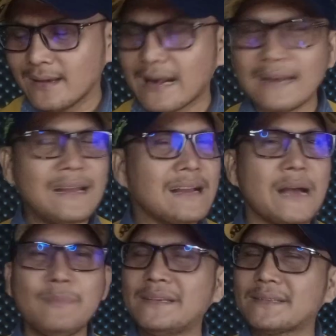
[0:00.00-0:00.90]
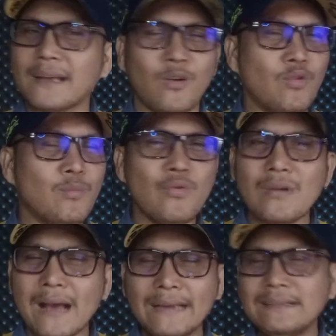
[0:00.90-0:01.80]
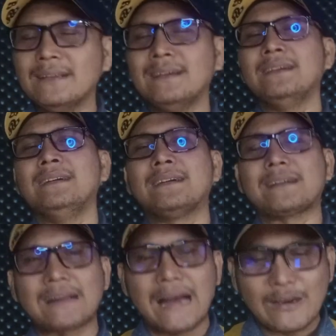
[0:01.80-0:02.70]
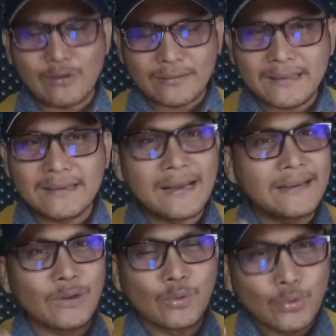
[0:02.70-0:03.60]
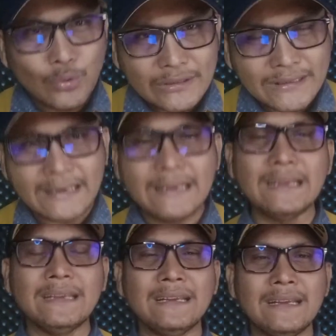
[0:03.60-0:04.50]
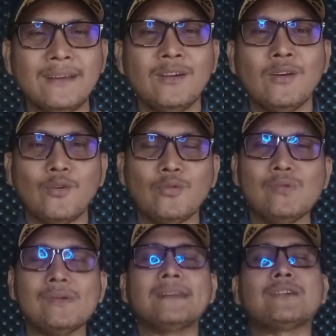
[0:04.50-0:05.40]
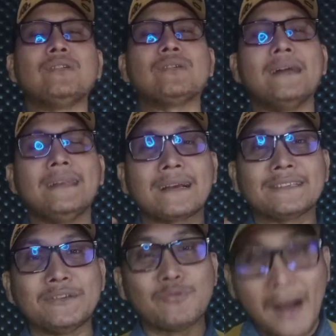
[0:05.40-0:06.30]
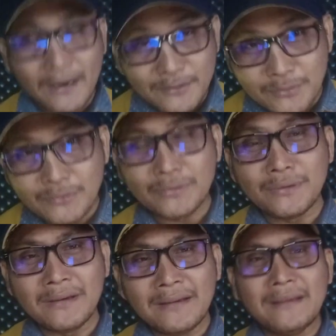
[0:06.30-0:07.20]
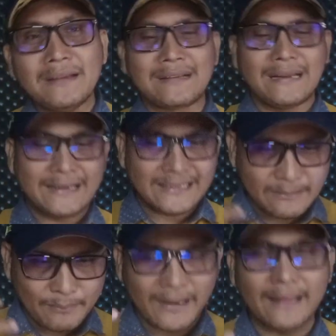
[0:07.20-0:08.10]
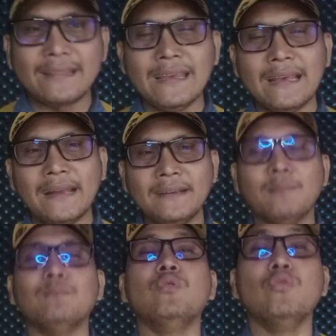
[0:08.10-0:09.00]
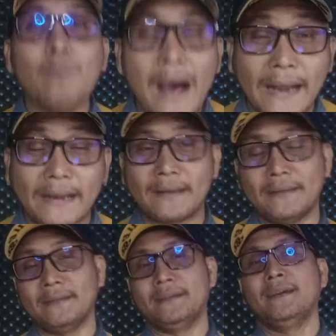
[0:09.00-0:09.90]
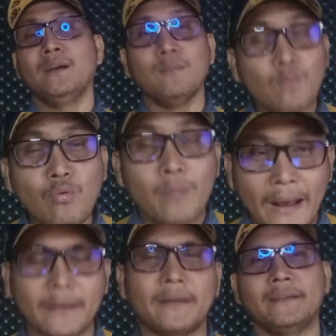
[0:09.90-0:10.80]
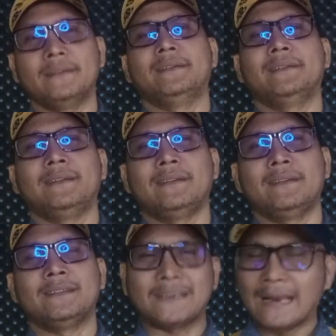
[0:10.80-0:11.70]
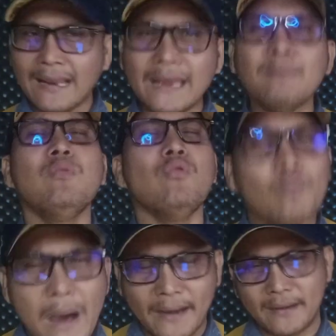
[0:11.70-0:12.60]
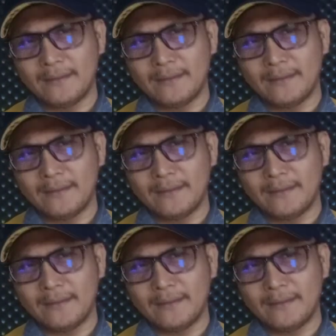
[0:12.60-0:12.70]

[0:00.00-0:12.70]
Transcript: Karena nggak bisa hubungan kalau tidak diurusi, hubungan kalau nggak dikasih waktu, nggak dikasih perhatian, bubar, bubar. Sekali lagi, bubar